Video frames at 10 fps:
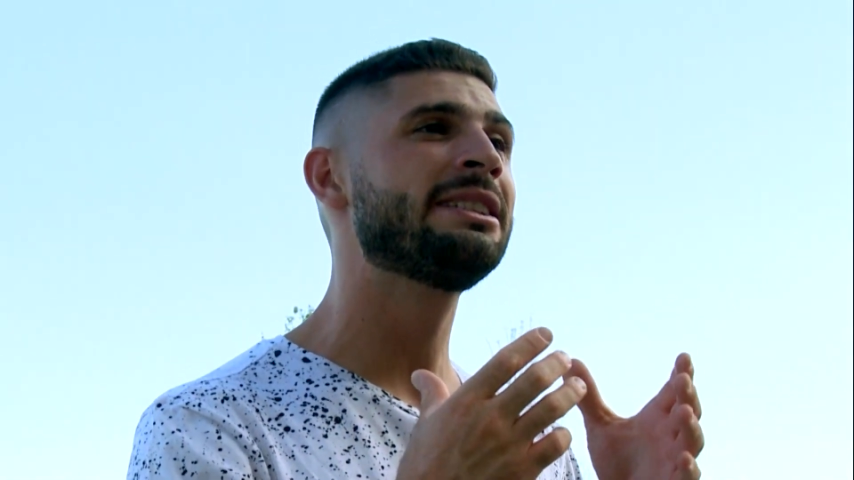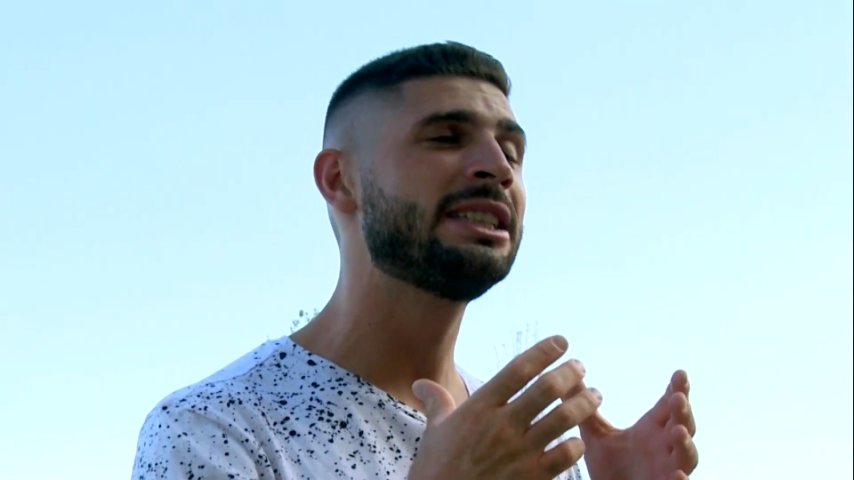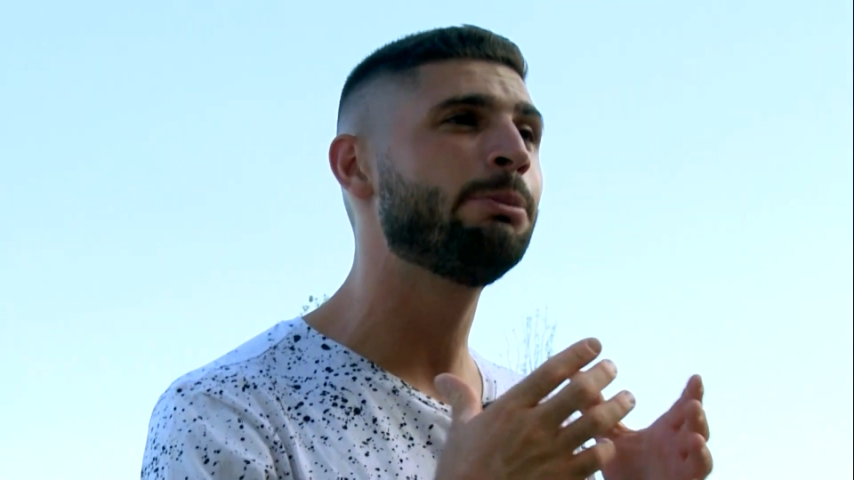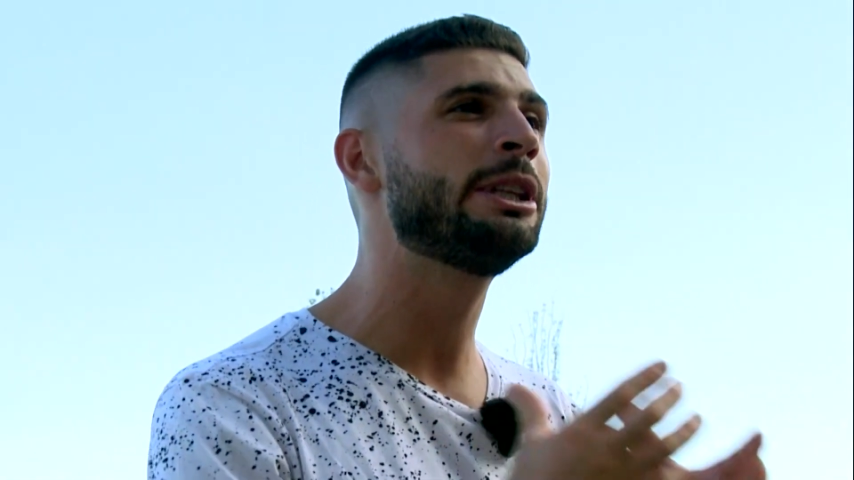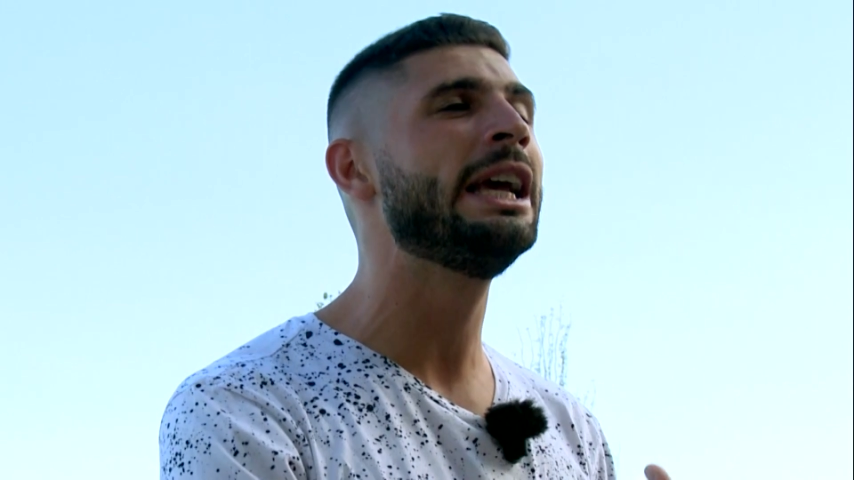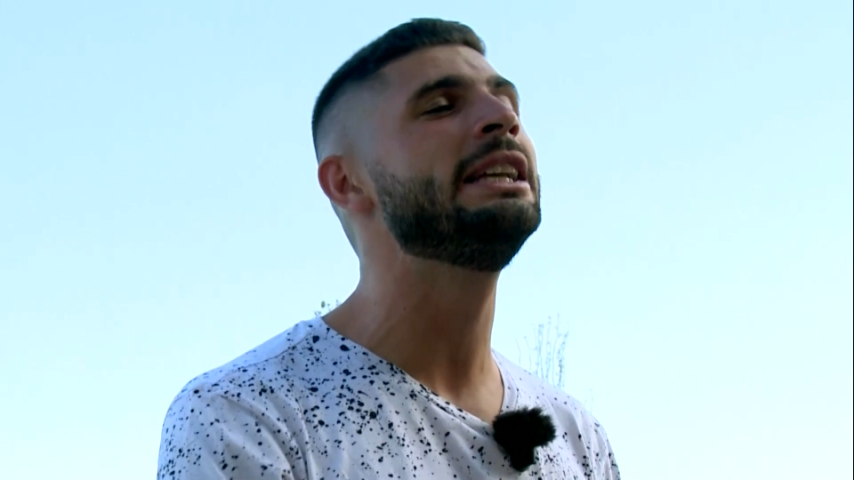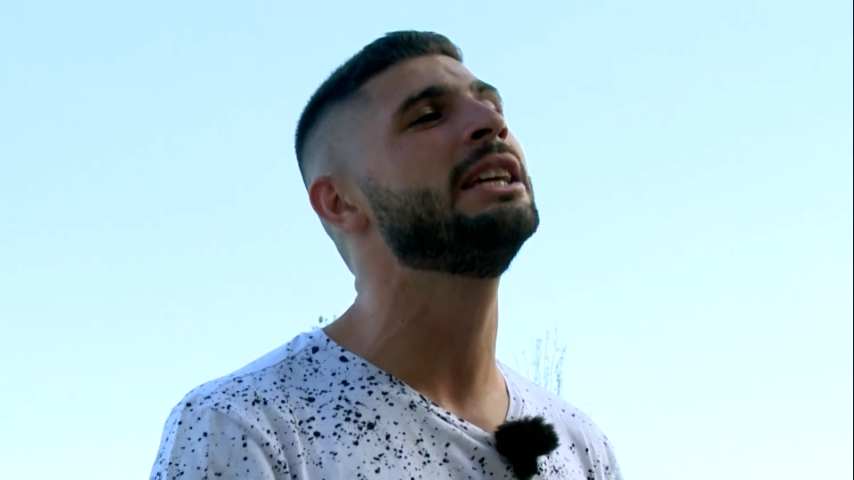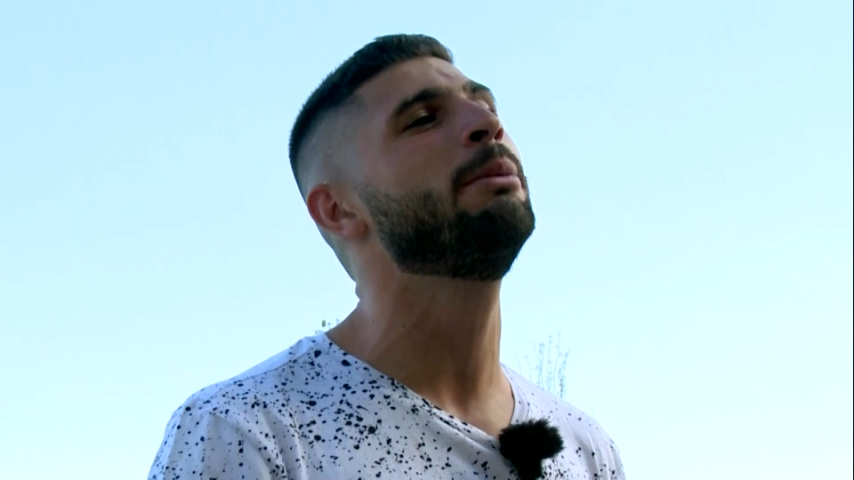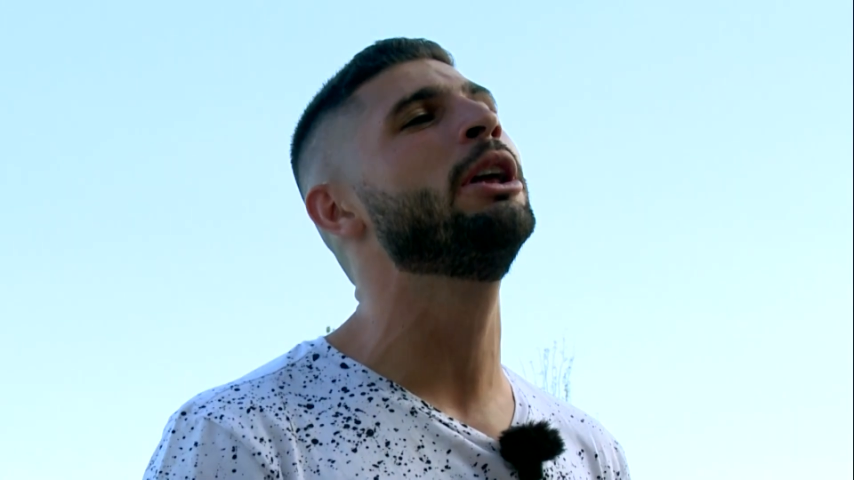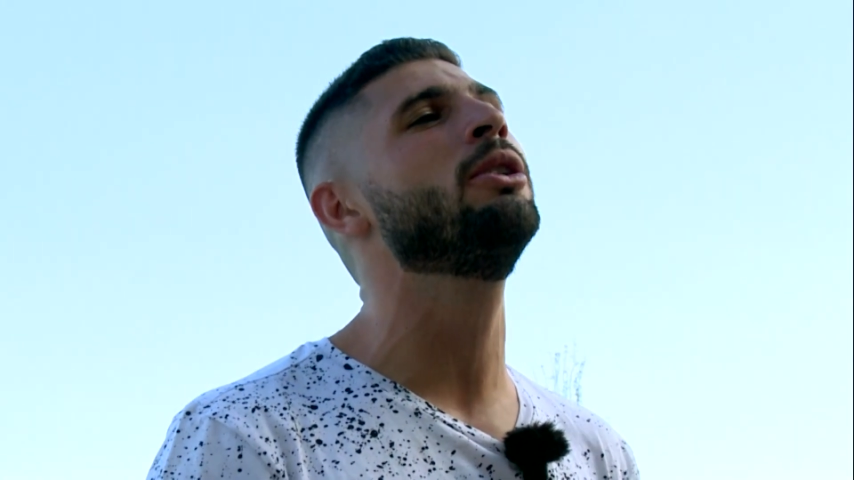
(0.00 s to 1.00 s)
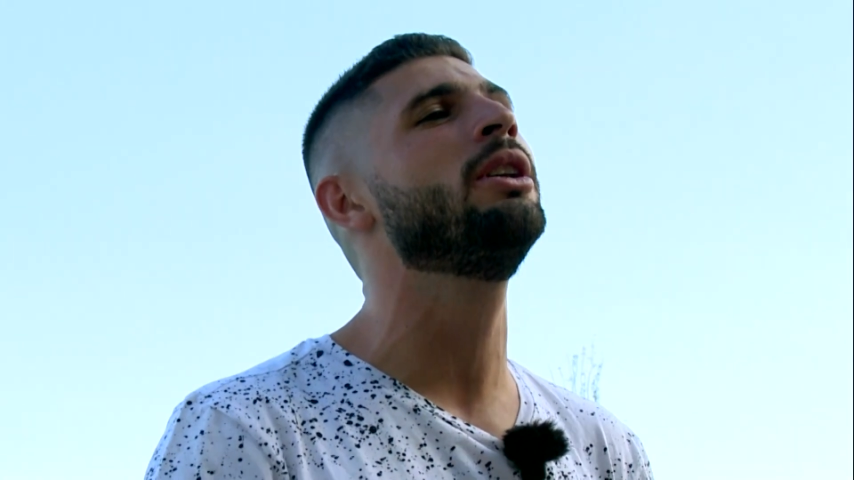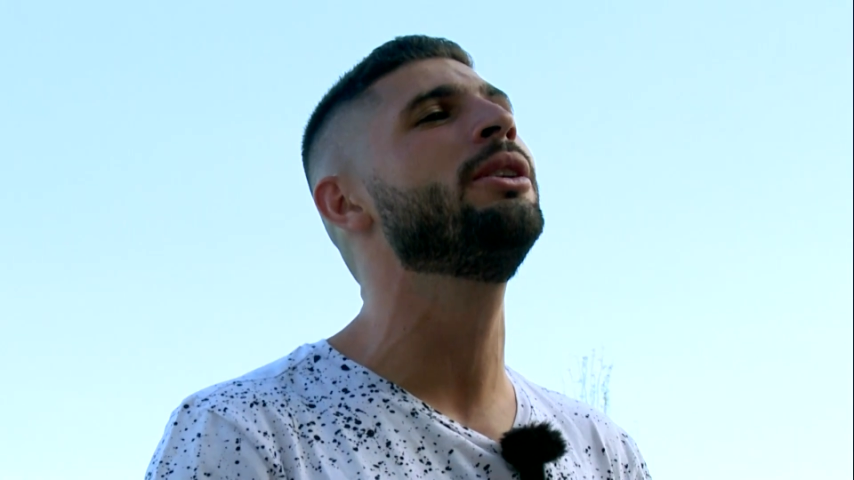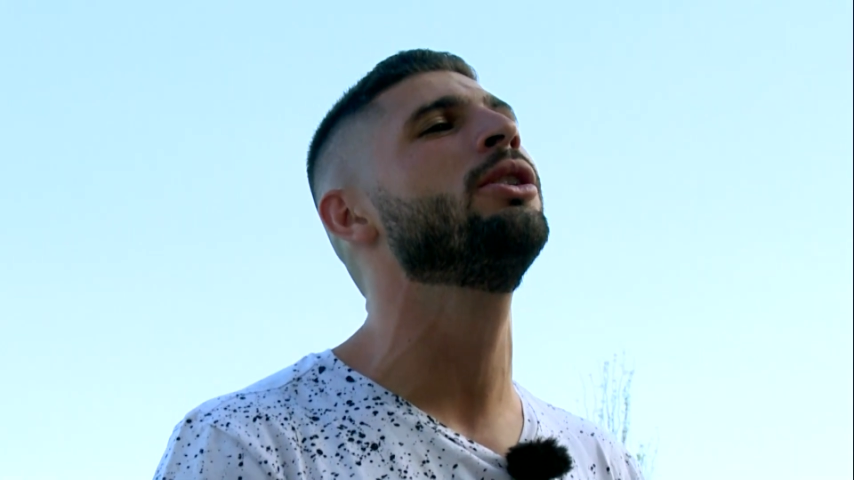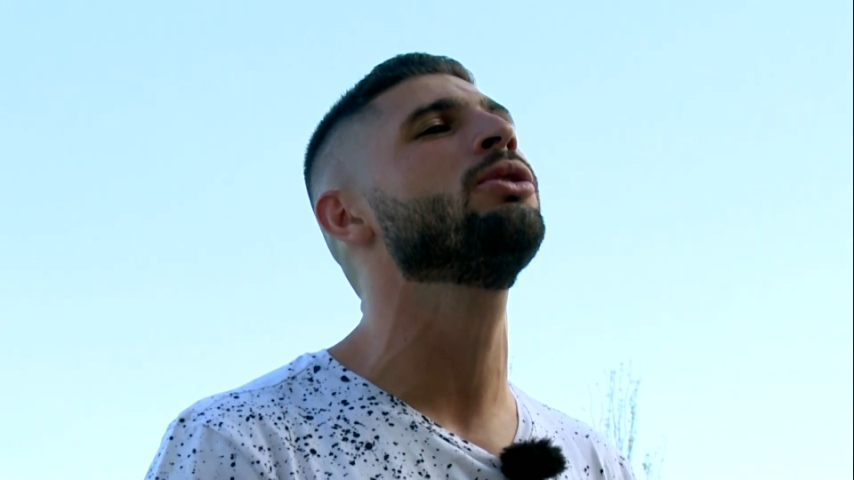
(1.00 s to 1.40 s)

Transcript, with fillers: acepté el llamado de